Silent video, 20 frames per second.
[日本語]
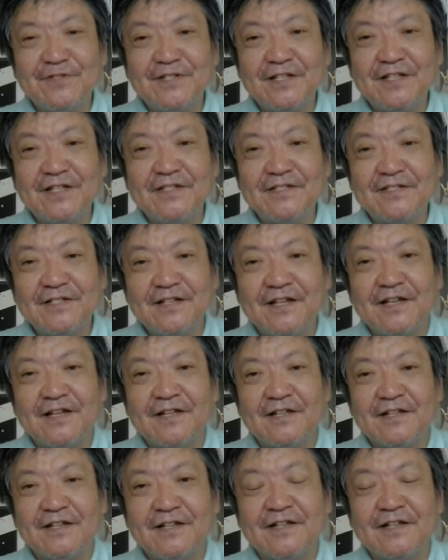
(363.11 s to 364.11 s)
でですね、
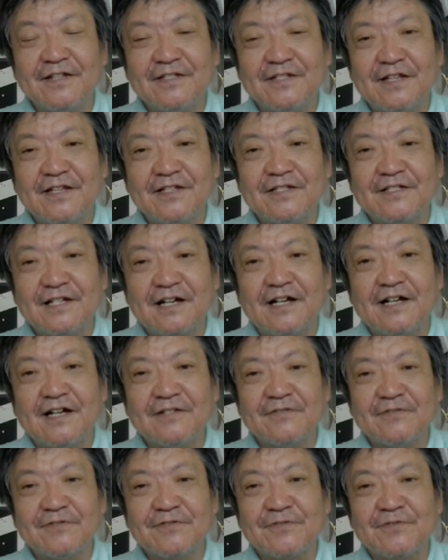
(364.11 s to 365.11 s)
え政治
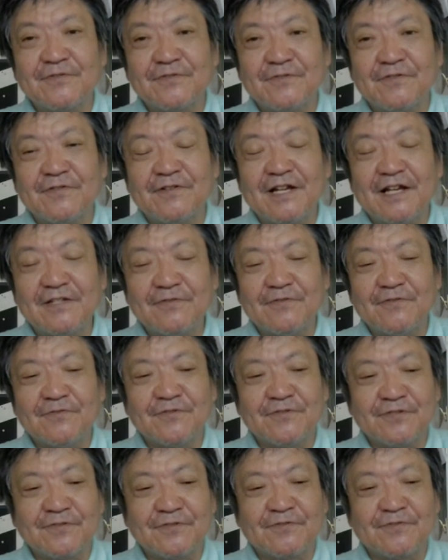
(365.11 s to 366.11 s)
家の仕事野党
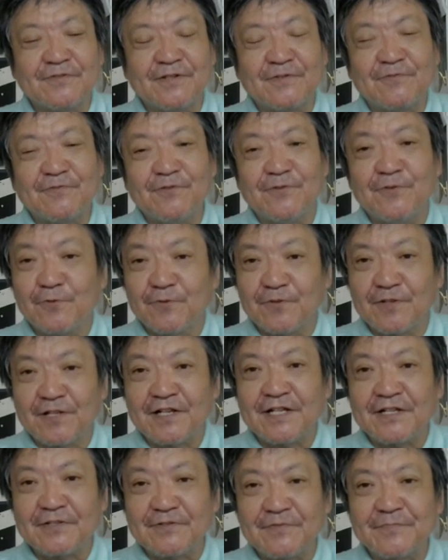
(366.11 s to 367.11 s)
の仕事はこういうこと
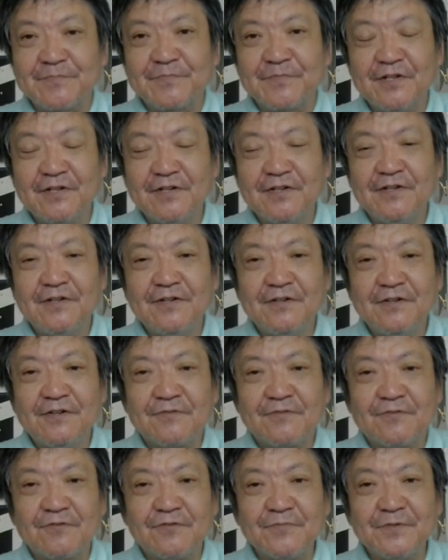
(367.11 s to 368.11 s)
なんやと。
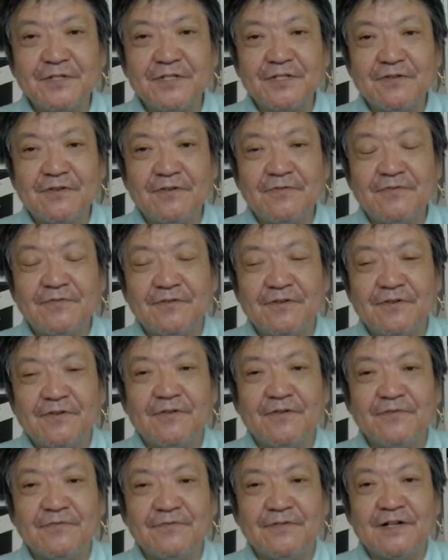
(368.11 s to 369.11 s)
国民の
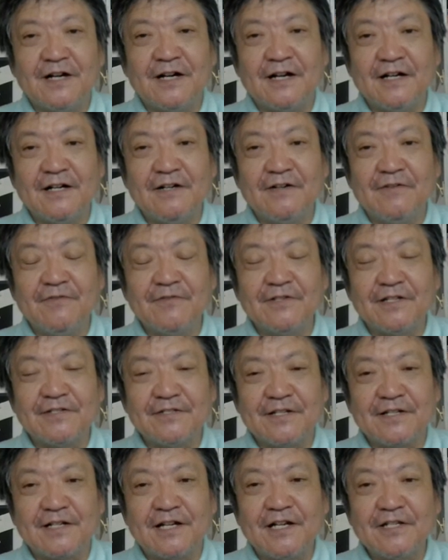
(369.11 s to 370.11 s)
不安をで
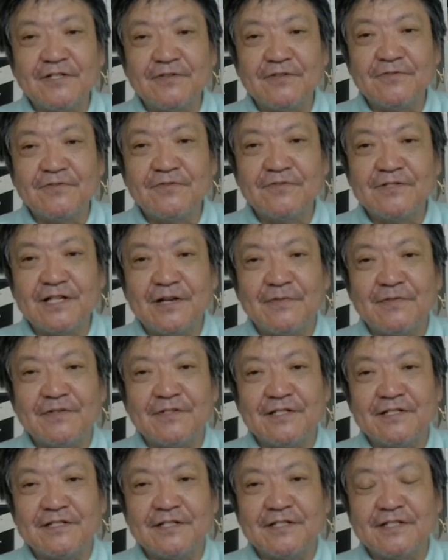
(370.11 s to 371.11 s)
すね解消するため
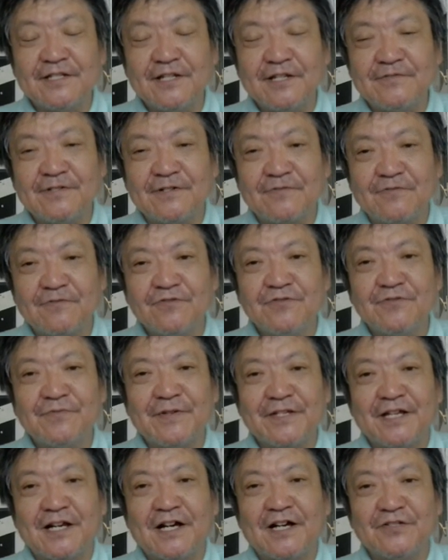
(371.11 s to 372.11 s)
にですね政府はこうす
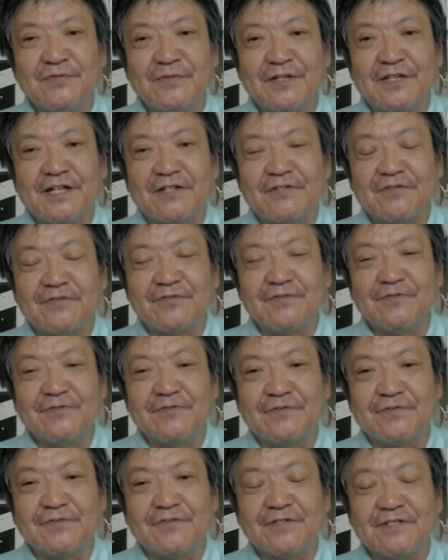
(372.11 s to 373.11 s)
べき、ああすべきやという
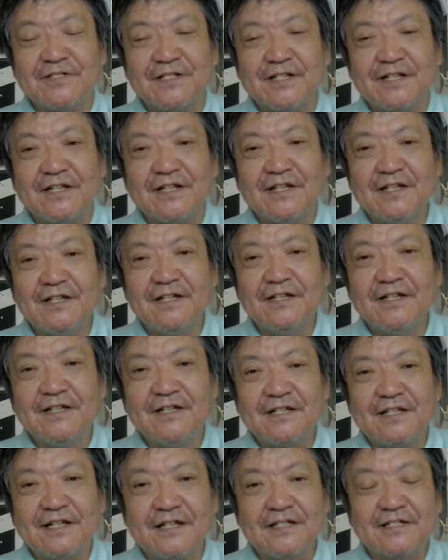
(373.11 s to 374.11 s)
ことをですね
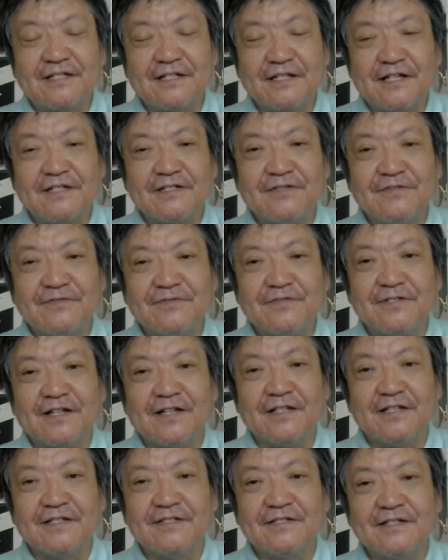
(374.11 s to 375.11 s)
キャンキャン言う
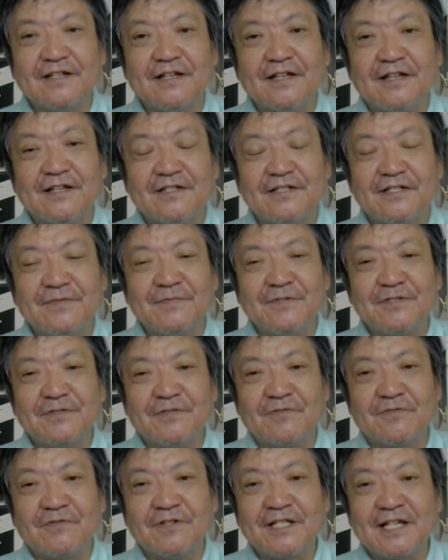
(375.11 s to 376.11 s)
てですね自民
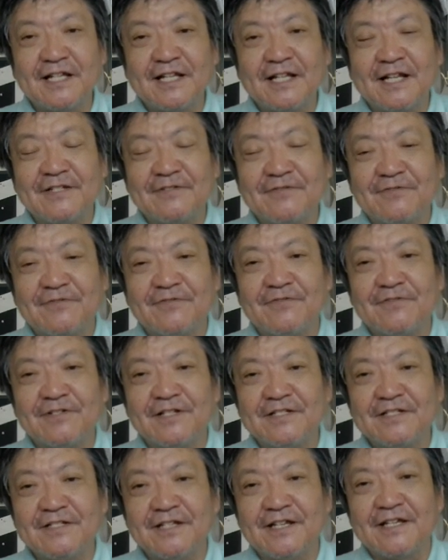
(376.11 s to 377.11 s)
党の至らないところを
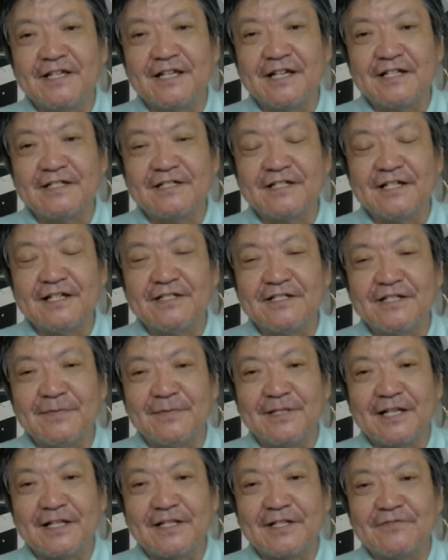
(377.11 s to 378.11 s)
ですねキャンキャン攻
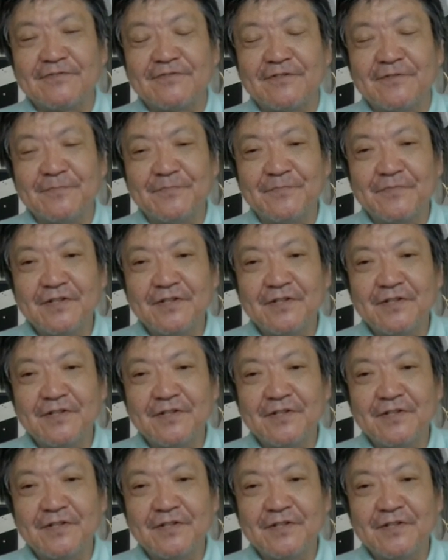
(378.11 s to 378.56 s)
め立てると